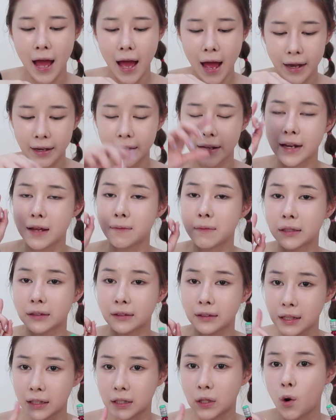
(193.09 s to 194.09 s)
อันนี้เนี่ยมัน
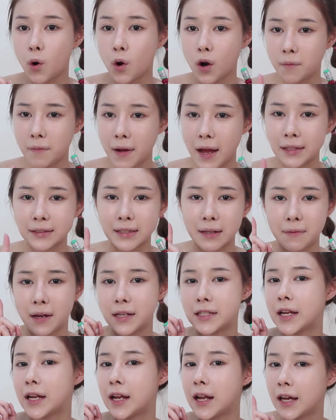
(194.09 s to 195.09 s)
ติดทนมากสามาร
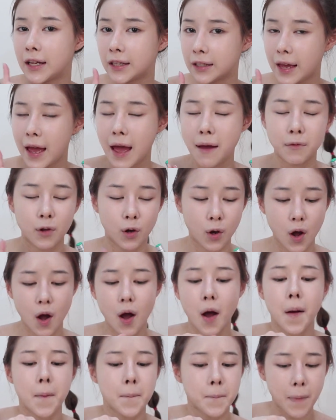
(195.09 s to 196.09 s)
ถใช้ได้ทั้งแก้มแล้วก็
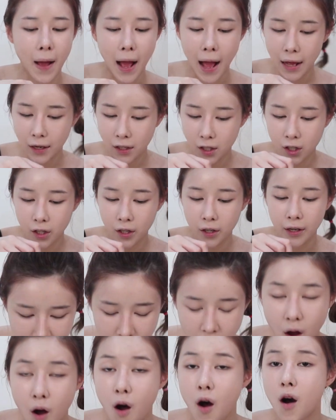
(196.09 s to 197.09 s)
ปากเลย
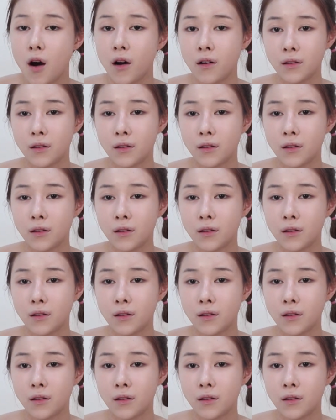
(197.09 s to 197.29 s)
อ๋อ